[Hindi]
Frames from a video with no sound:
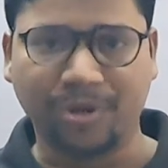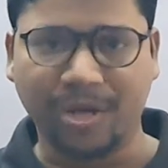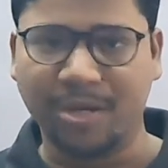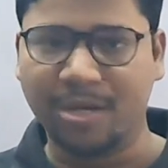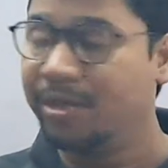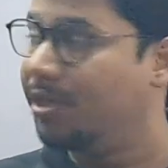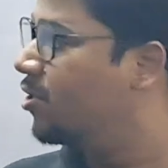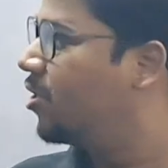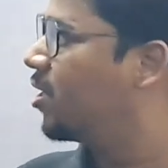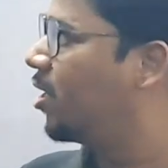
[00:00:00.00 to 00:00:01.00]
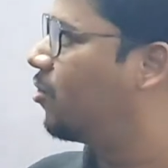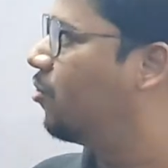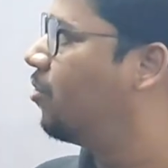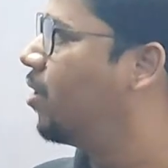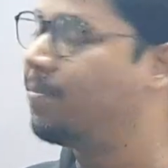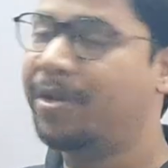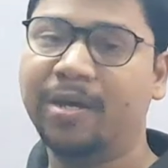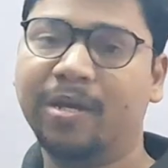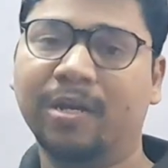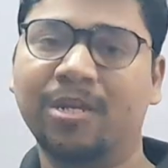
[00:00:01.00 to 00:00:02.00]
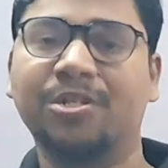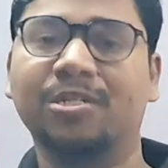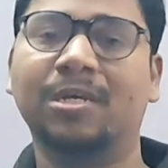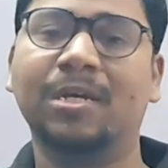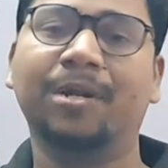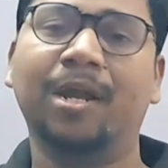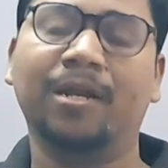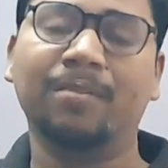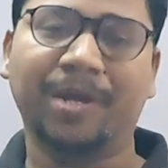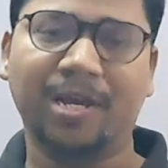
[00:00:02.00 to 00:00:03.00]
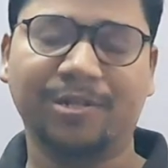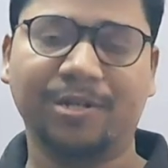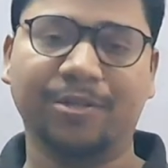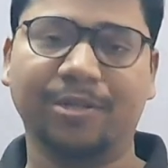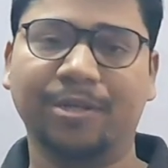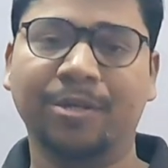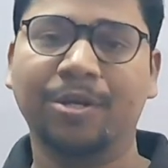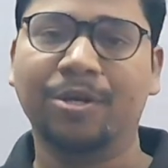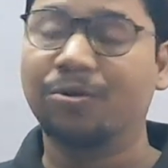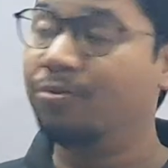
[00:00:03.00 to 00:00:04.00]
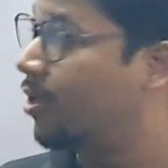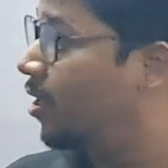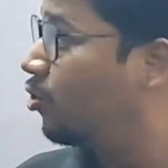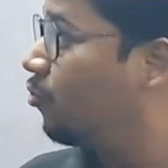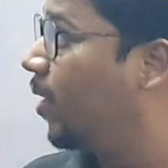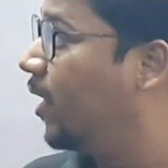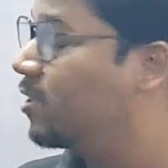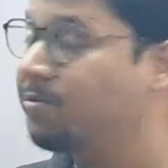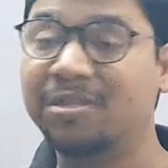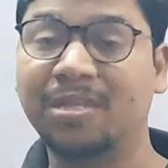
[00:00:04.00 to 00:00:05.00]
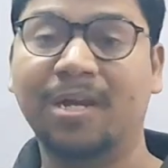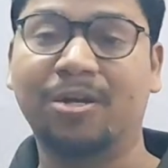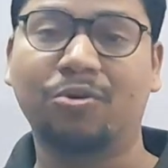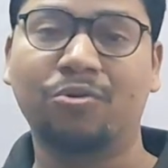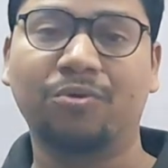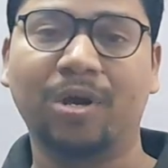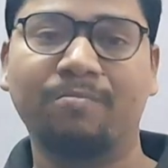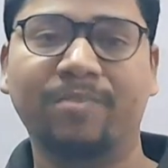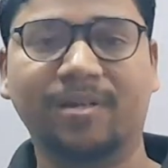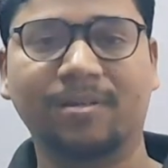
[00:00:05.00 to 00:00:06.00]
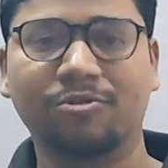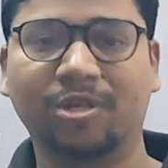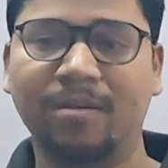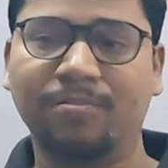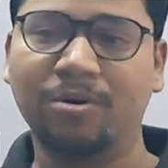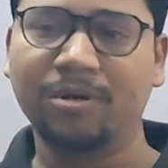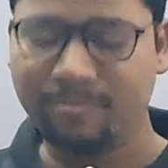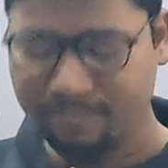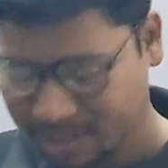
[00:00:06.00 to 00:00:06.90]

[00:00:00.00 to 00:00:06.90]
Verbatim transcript: ओके इसी ट्रिक को अपना करके स्ट्रक्चर को बनाने का प्रयास करते हैं ओके तो बैलेंस में जितना इलेक्ट्रॉन होगा मैक्सिमम उतना ही बॉन्ड